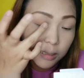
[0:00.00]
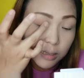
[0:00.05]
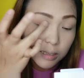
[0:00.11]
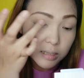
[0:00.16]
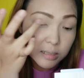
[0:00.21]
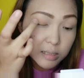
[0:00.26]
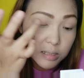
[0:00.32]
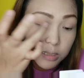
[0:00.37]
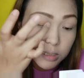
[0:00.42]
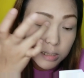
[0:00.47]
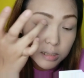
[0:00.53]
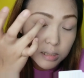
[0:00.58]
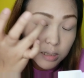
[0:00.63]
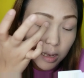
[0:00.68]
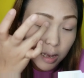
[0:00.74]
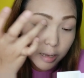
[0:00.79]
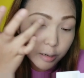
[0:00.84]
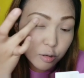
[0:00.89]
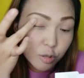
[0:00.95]
is,
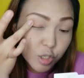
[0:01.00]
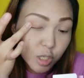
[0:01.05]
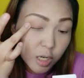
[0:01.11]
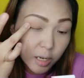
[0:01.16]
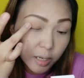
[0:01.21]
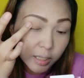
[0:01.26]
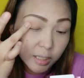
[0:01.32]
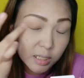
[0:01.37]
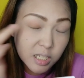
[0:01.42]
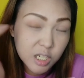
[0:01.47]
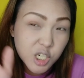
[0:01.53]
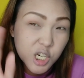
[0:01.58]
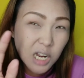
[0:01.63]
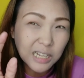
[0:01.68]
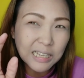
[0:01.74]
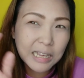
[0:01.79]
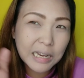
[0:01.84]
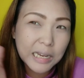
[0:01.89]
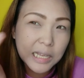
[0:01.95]
ano siya, hindi
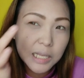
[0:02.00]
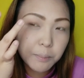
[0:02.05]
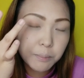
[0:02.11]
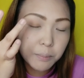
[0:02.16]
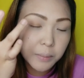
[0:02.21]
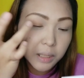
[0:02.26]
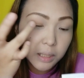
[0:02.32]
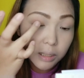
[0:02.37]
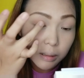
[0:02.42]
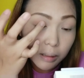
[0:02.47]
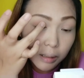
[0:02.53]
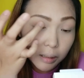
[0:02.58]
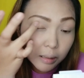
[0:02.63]
siya creamy.